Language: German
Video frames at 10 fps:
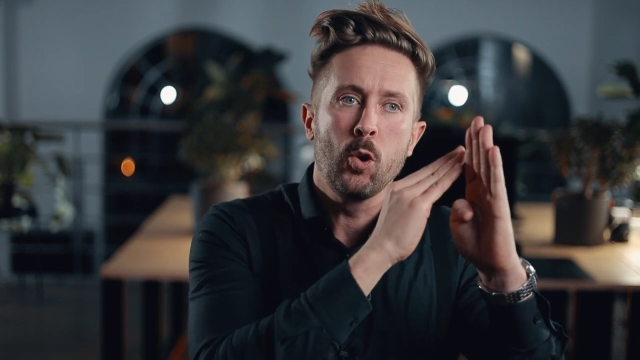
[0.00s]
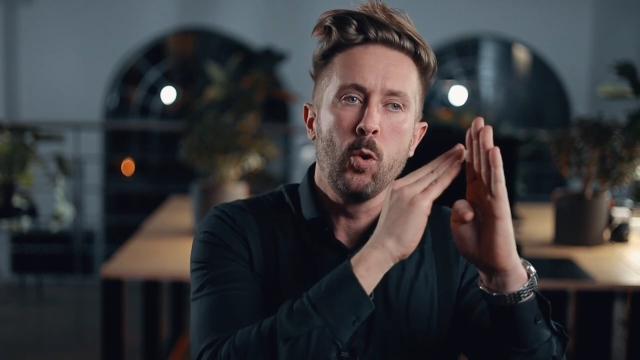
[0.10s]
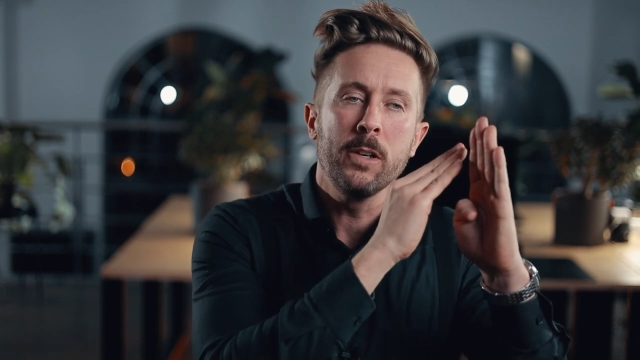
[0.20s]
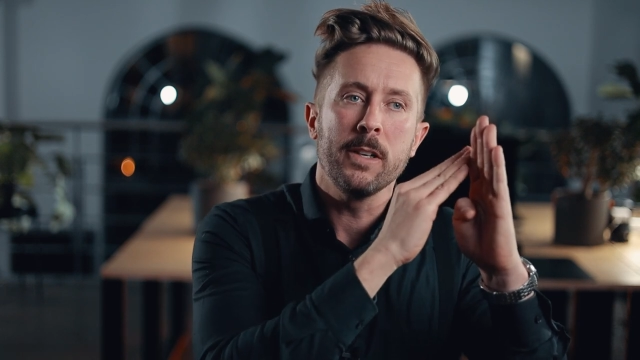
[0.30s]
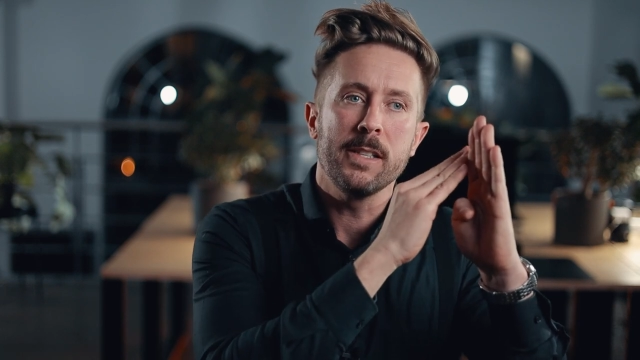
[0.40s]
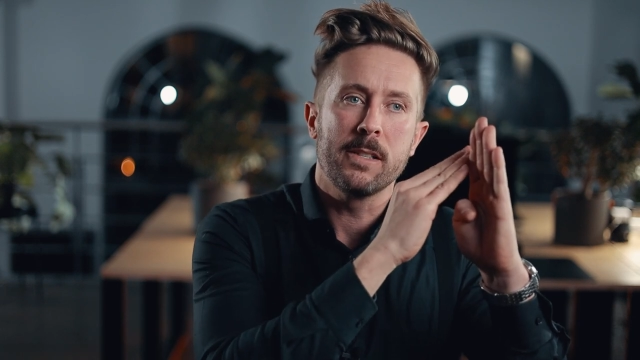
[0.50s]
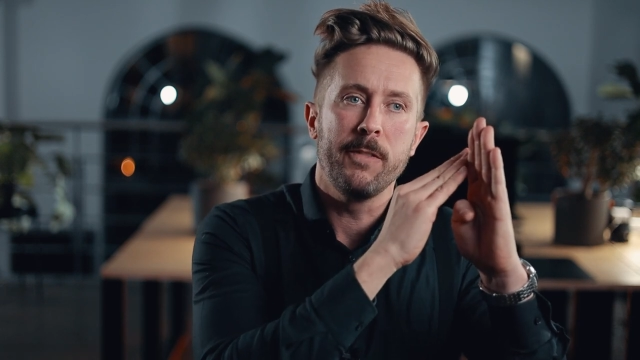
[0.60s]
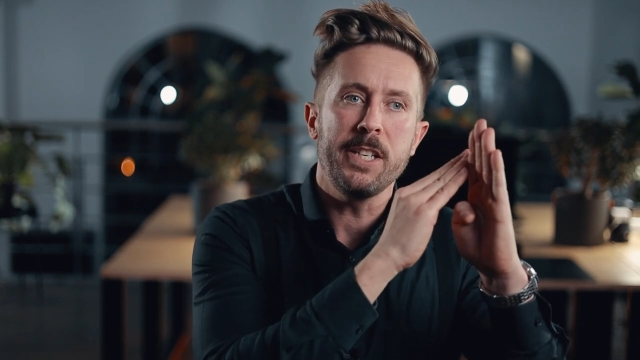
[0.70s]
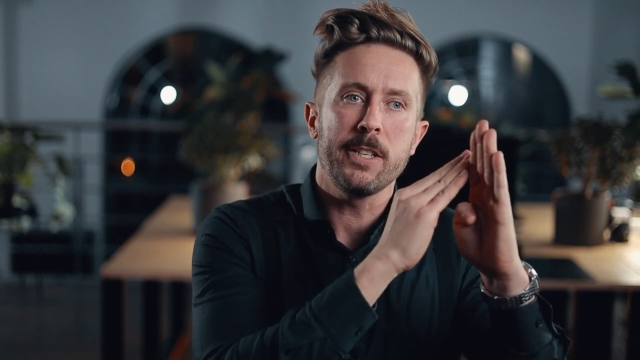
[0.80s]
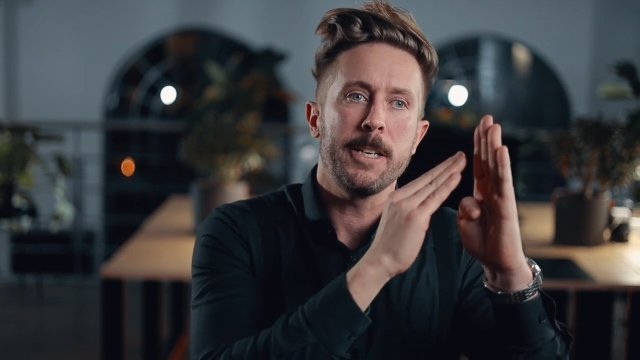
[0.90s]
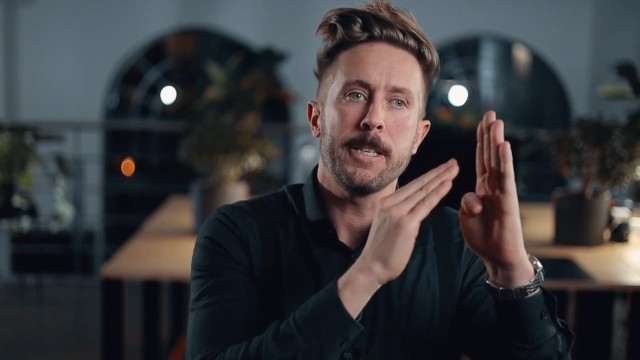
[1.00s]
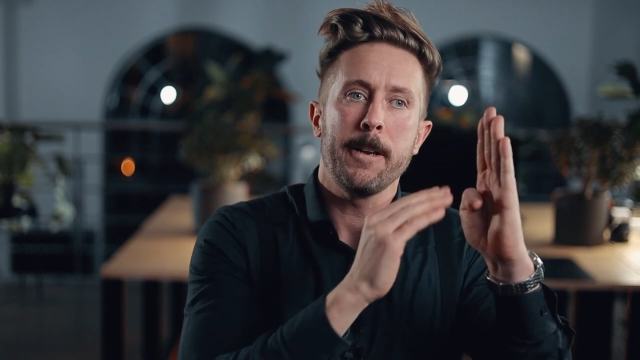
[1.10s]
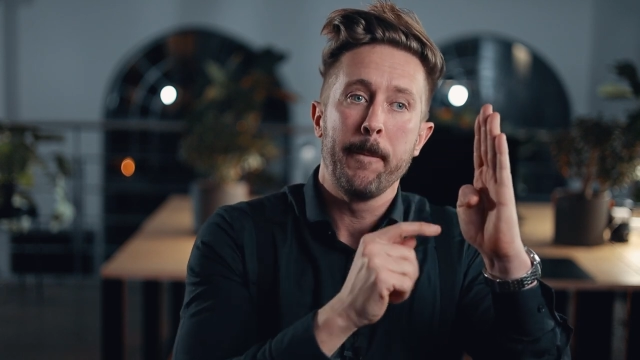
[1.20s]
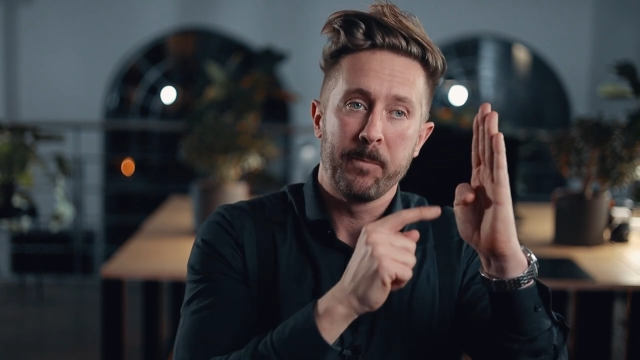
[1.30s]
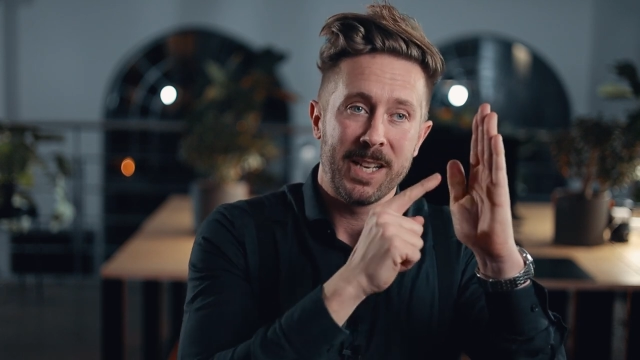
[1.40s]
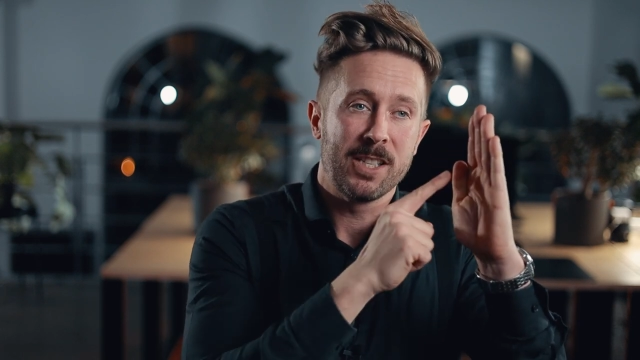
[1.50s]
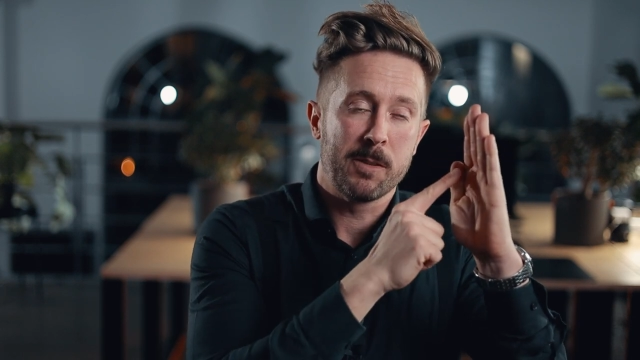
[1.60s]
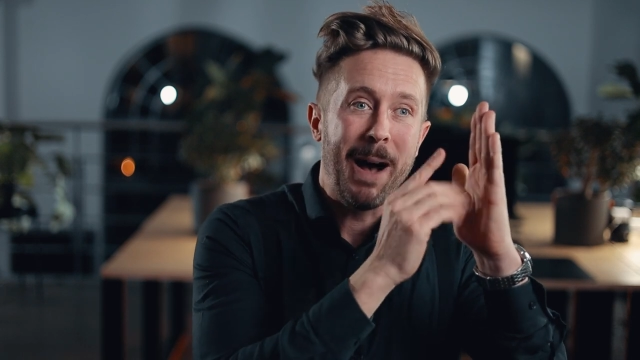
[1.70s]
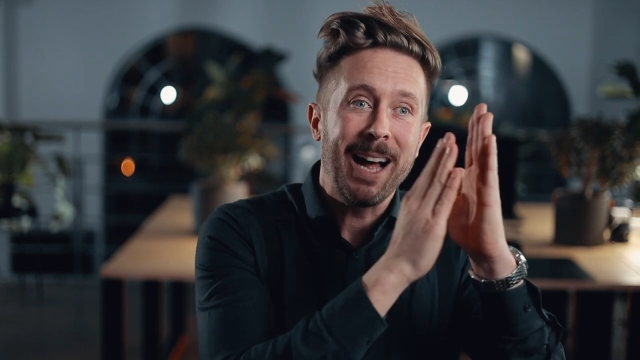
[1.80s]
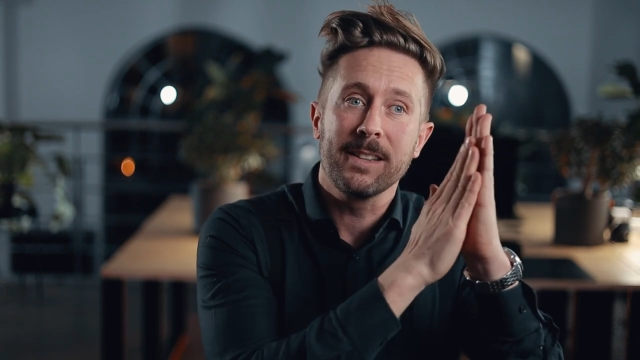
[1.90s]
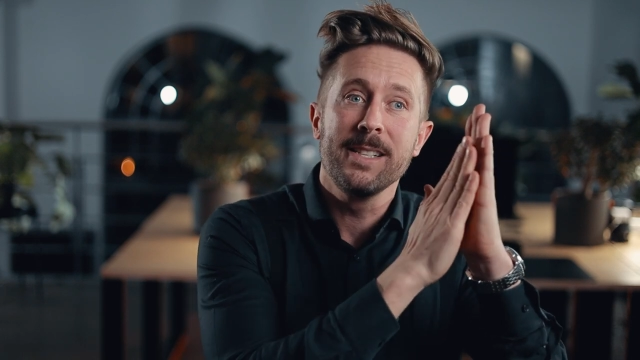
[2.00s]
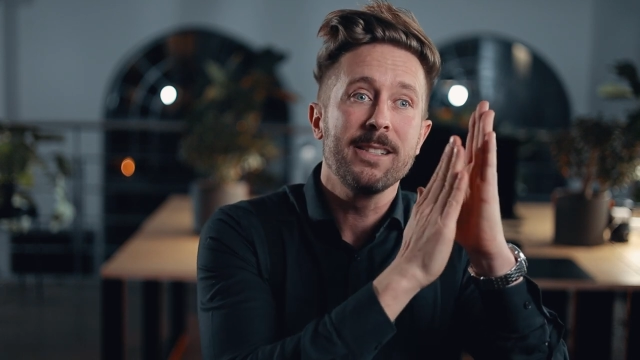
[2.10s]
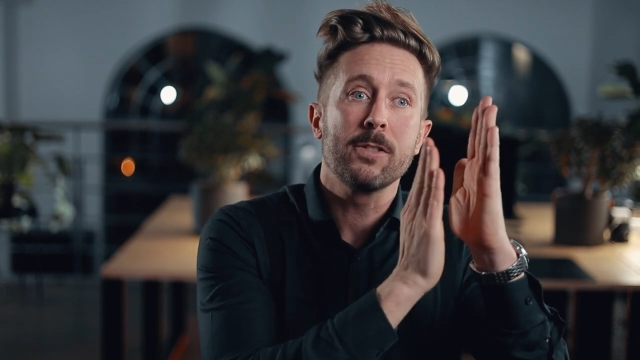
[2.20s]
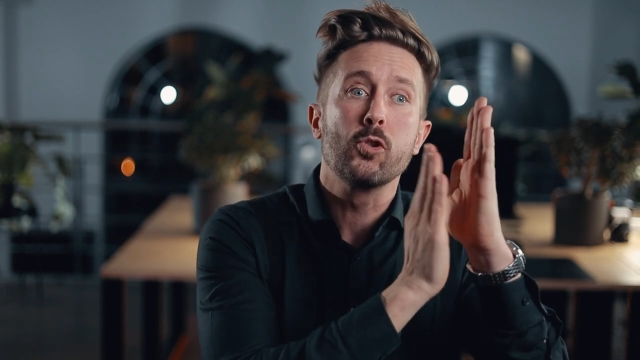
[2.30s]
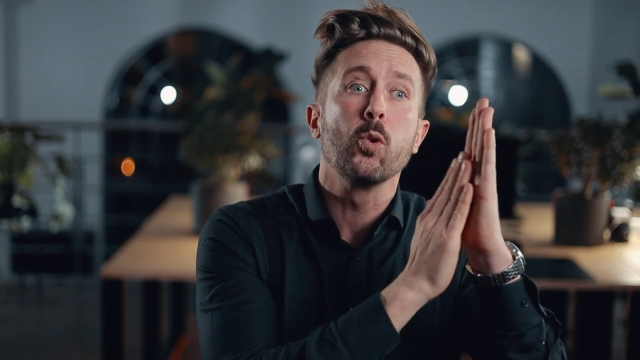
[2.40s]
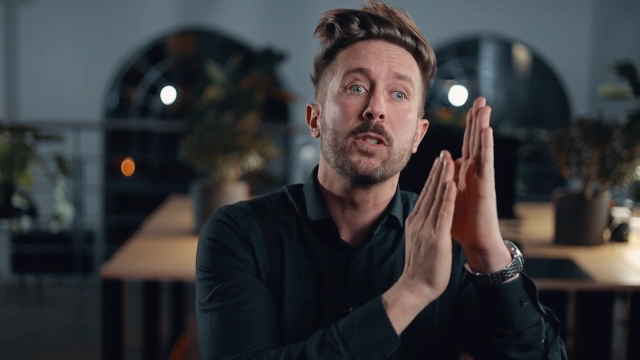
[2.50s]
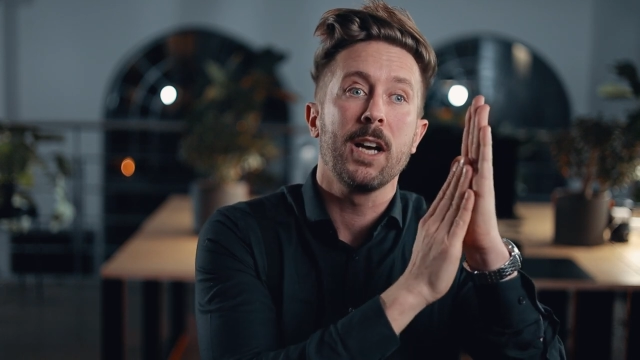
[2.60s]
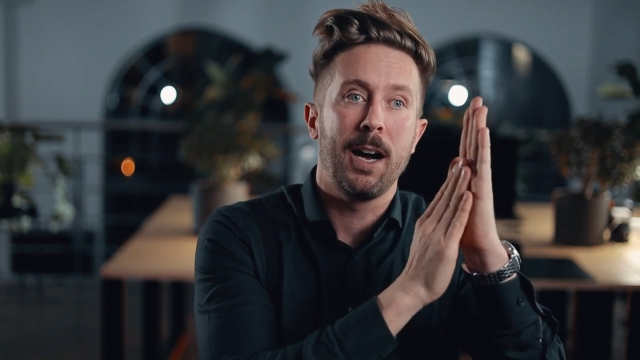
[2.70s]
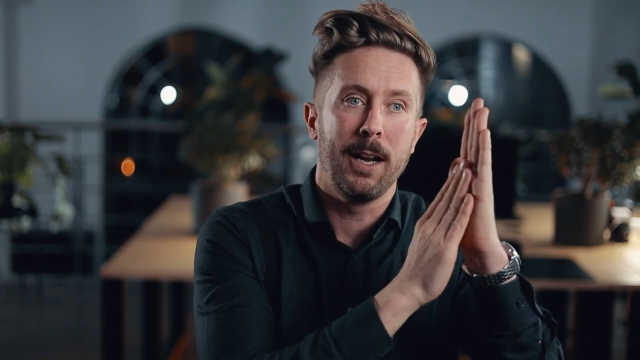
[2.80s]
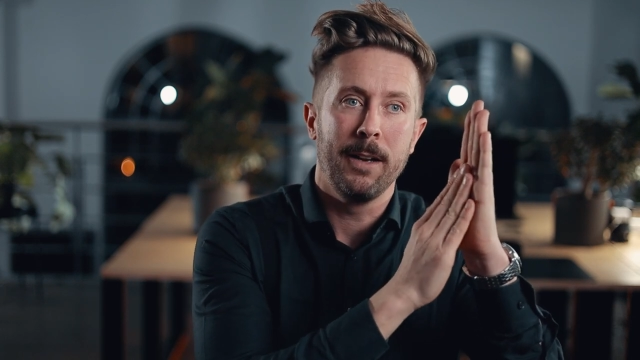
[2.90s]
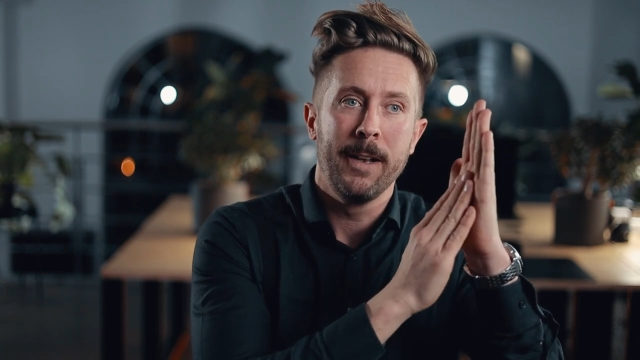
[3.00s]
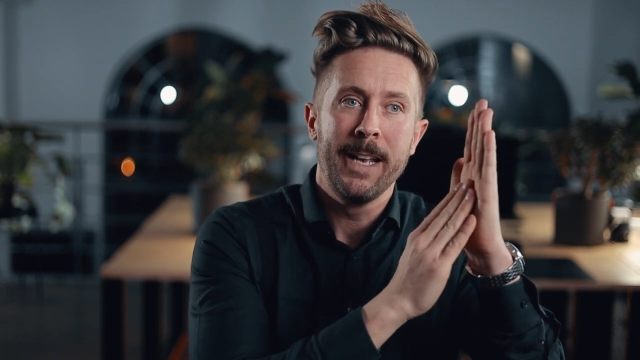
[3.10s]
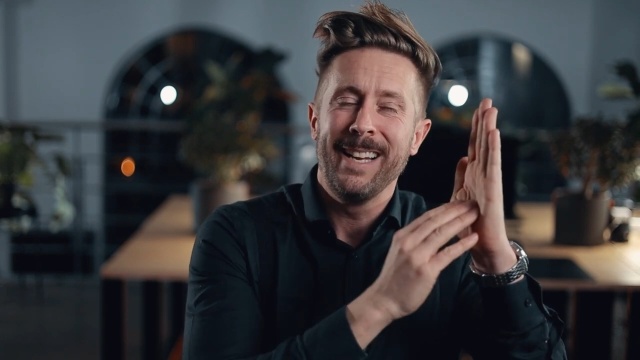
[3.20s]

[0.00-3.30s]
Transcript: Kunden ist wichtig Smartness total.